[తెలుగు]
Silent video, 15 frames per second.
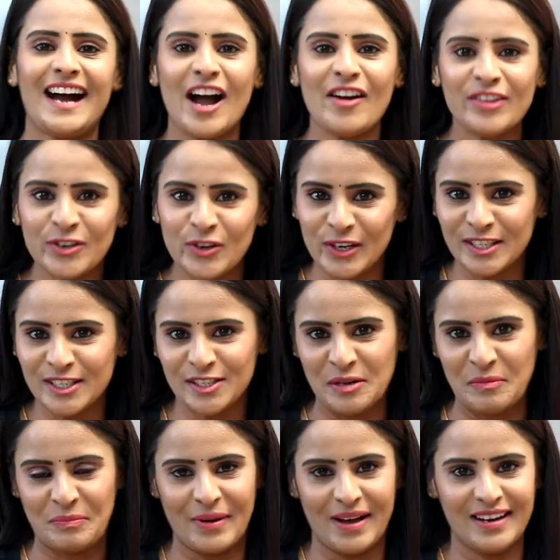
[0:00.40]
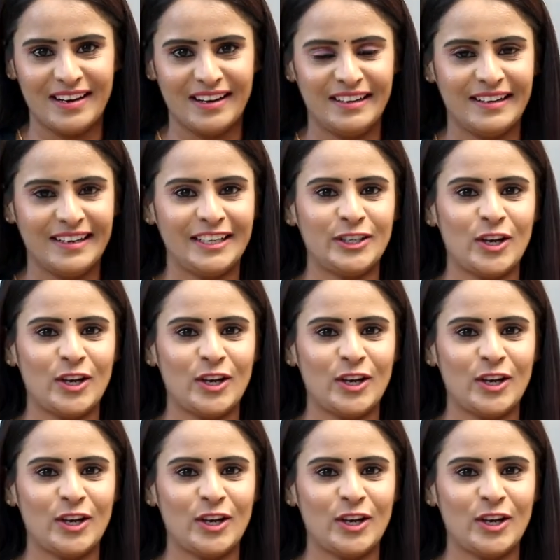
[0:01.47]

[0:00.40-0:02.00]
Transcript: ఆవిడ గురించి చెప్పాలంటే